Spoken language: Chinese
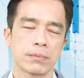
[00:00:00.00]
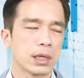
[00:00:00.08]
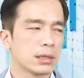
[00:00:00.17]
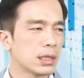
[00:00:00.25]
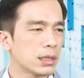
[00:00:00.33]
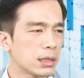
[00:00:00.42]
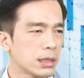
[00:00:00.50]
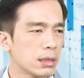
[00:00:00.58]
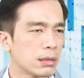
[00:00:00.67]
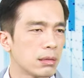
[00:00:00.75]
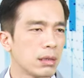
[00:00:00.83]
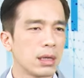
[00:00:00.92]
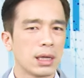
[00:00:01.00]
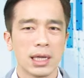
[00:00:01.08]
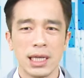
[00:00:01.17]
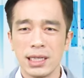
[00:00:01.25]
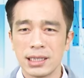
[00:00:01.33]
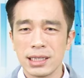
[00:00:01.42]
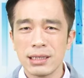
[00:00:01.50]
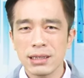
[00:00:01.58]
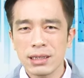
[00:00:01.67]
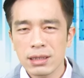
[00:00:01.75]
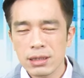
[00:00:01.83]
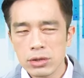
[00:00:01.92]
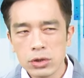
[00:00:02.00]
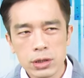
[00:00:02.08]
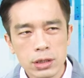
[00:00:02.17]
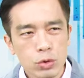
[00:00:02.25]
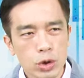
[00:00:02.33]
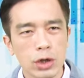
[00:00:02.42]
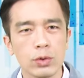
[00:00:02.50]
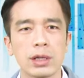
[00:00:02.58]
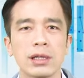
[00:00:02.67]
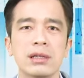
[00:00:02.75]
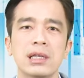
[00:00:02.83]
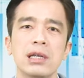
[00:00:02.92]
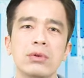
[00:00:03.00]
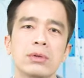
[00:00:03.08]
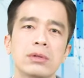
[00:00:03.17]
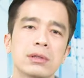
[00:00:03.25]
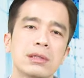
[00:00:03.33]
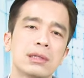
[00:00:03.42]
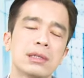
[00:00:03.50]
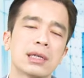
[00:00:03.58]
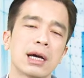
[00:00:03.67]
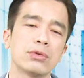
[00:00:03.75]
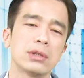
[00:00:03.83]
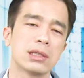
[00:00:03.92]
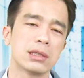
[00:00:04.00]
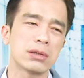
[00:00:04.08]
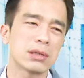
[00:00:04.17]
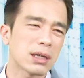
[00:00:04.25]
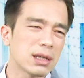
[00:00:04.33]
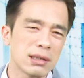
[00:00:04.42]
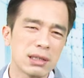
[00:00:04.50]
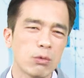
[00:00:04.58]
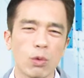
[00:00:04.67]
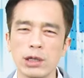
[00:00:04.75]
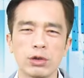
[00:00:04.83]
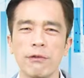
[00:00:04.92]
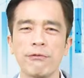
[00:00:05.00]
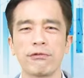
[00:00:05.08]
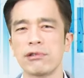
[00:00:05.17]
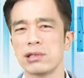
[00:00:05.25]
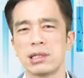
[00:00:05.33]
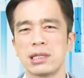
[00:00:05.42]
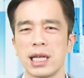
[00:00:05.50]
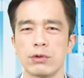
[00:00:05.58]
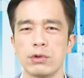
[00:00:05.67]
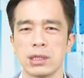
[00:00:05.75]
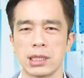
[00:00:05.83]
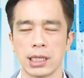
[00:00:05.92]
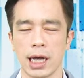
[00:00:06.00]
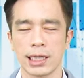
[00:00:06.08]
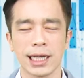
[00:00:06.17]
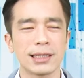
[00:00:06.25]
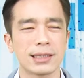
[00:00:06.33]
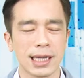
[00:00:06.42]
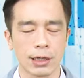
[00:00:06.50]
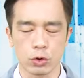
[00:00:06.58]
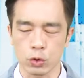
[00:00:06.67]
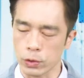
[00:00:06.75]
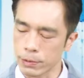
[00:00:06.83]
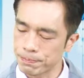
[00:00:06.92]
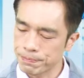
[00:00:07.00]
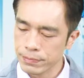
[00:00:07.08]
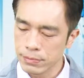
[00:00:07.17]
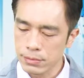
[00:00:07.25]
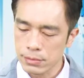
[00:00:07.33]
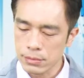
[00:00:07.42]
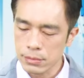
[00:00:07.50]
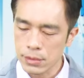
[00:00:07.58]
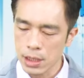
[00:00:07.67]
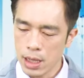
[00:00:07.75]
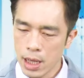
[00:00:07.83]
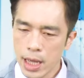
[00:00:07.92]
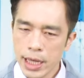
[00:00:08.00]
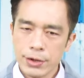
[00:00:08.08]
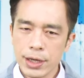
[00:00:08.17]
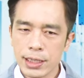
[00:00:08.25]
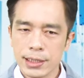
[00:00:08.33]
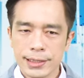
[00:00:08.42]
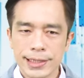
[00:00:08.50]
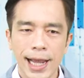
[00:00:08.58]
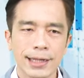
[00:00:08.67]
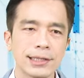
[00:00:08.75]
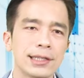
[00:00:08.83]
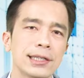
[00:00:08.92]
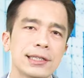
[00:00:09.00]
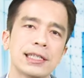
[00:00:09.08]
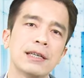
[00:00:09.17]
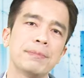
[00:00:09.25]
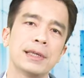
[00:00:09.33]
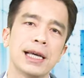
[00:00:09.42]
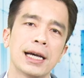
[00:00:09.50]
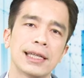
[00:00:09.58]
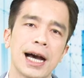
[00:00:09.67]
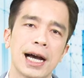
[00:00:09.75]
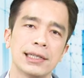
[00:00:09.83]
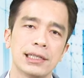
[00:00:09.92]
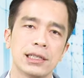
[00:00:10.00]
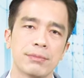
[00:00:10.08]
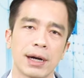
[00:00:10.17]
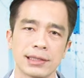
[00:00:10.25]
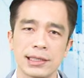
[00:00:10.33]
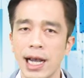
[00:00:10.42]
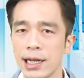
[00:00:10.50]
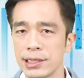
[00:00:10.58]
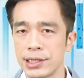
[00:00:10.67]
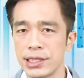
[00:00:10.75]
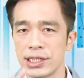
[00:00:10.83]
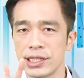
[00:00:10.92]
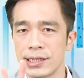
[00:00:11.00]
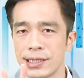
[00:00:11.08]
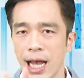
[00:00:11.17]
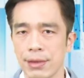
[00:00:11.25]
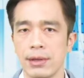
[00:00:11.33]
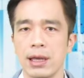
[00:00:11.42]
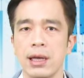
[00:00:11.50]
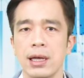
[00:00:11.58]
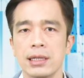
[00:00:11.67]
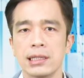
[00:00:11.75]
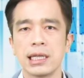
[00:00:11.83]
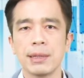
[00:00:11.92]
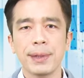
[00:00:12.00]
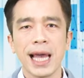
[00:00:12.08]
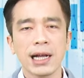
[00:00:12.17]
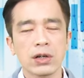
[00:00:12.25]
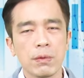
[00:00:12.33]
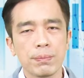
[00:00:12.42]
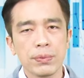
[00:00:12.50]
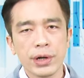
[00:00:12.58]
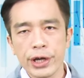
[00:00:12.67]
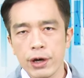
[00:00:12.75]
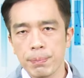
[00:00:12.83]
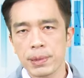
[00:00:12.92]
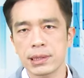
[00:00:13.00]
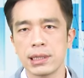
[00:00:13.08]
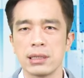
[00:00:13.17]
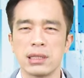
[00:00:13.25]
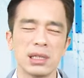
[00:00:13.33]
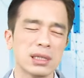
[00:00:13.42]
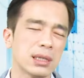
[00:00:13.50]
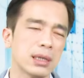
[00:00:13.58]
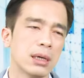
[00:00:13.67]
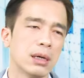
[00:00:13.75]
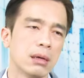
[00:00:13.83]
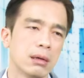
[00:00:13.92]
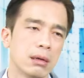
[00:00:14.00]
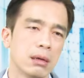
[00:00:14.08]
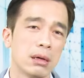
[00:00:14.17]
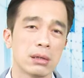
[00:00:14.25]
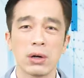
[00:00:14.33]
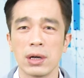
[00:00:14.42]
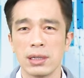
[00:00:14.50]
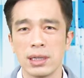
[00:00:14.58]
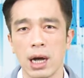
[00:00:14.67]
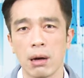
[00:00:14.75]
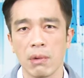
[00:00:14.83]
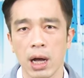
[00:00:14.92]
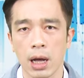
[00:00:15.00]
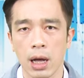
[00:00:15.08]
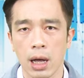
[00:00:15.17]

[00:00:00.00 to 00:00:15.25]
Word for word: 其实已经就是远远的低于就是市场预期，就是跟完全符合市场预期啊，应该是这样说。因为上一次的 C P I 大家还记得吗？上个星期三 C P I 公布 百分之六， 其实有很好吗？